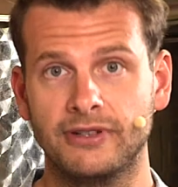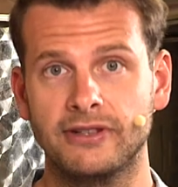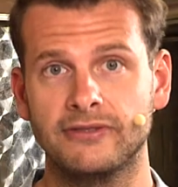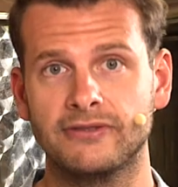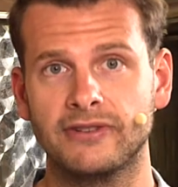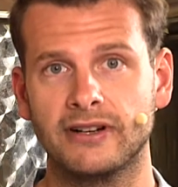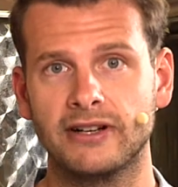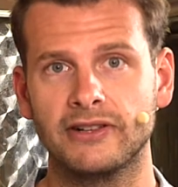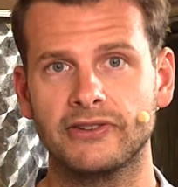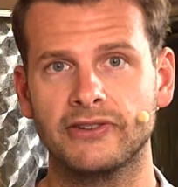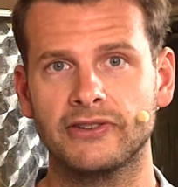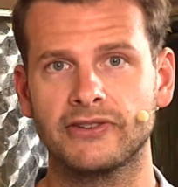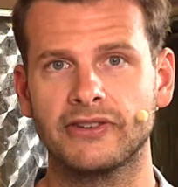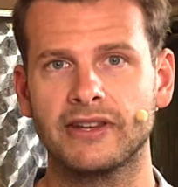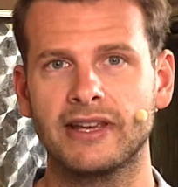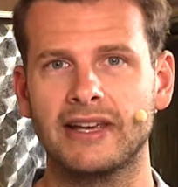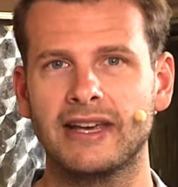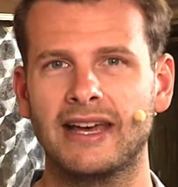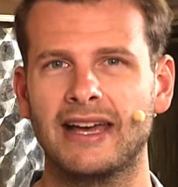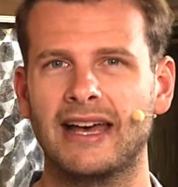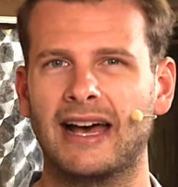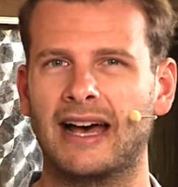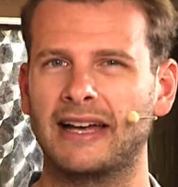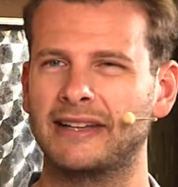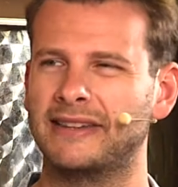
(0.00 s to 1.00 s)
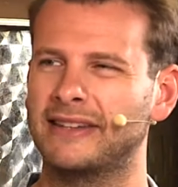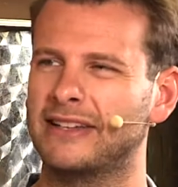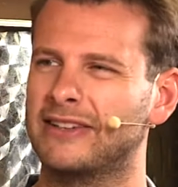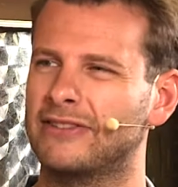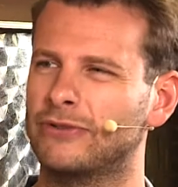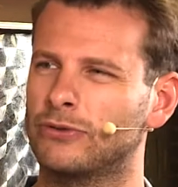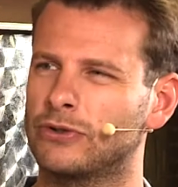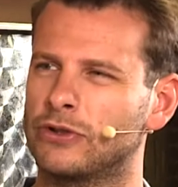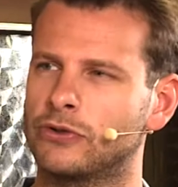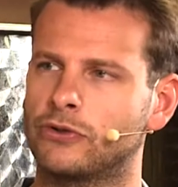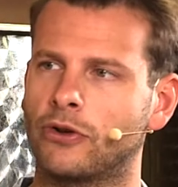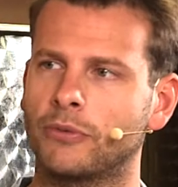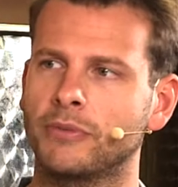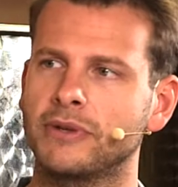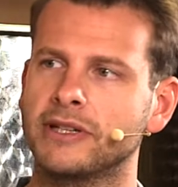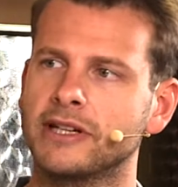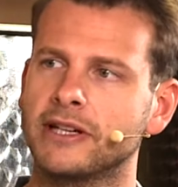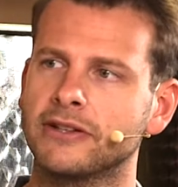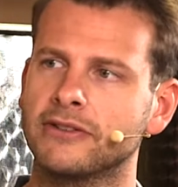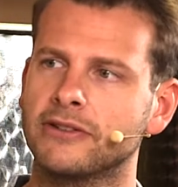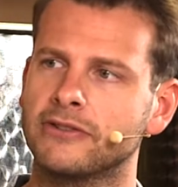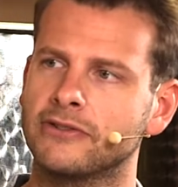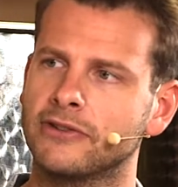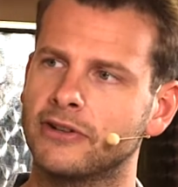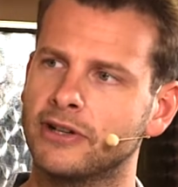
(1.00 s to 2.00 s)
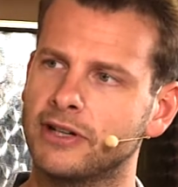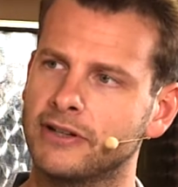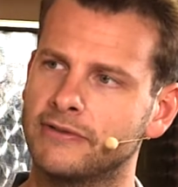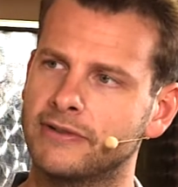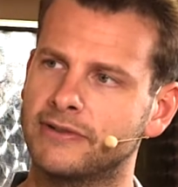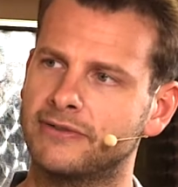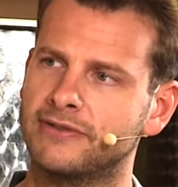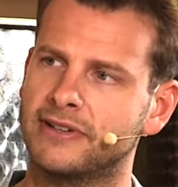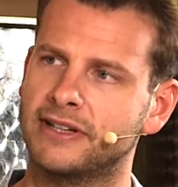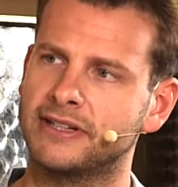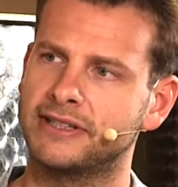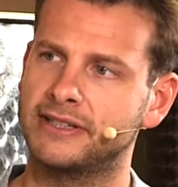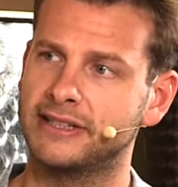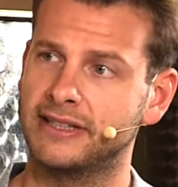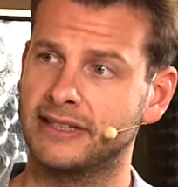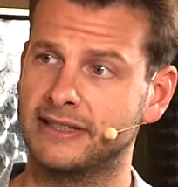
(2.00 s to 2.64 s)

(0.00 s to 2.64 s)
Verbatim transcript: die Pfalz ist, hat nicht so eine dominante Säure wie vielleicht mm. die mhm.